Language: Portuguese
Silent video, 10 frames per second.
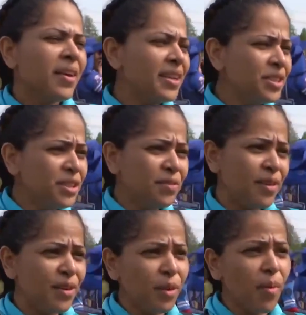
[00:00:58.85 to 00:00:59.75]
porque a gente
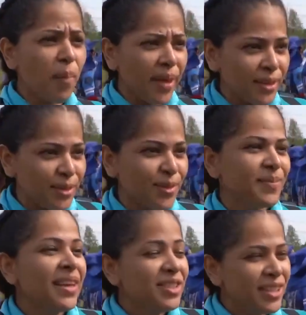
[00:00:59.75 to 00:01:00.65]
vive num momento
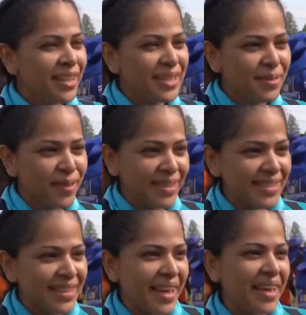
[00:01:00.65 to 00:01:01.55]
de crise
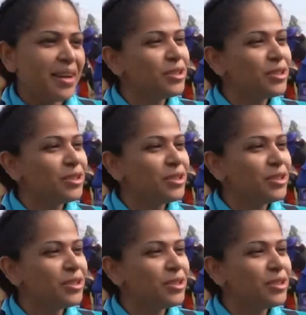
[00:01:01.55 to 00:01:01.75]
financeira,